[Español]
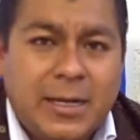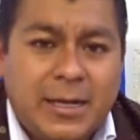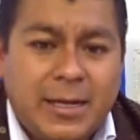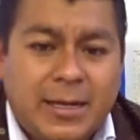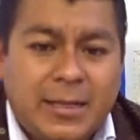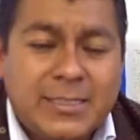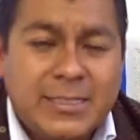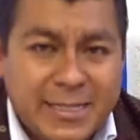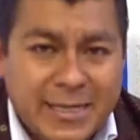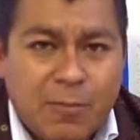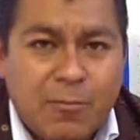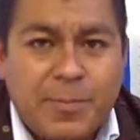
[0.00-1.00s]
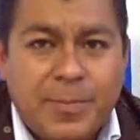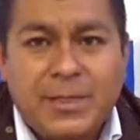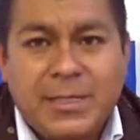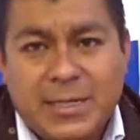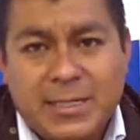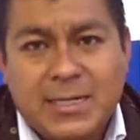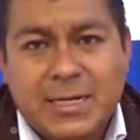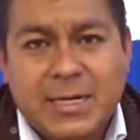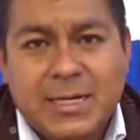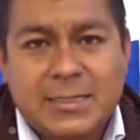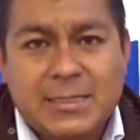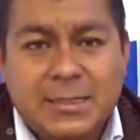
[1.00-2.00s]
eh, Chignahuapan tiene esa
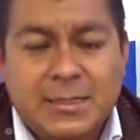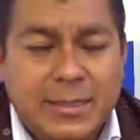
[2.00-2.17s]
riqueza.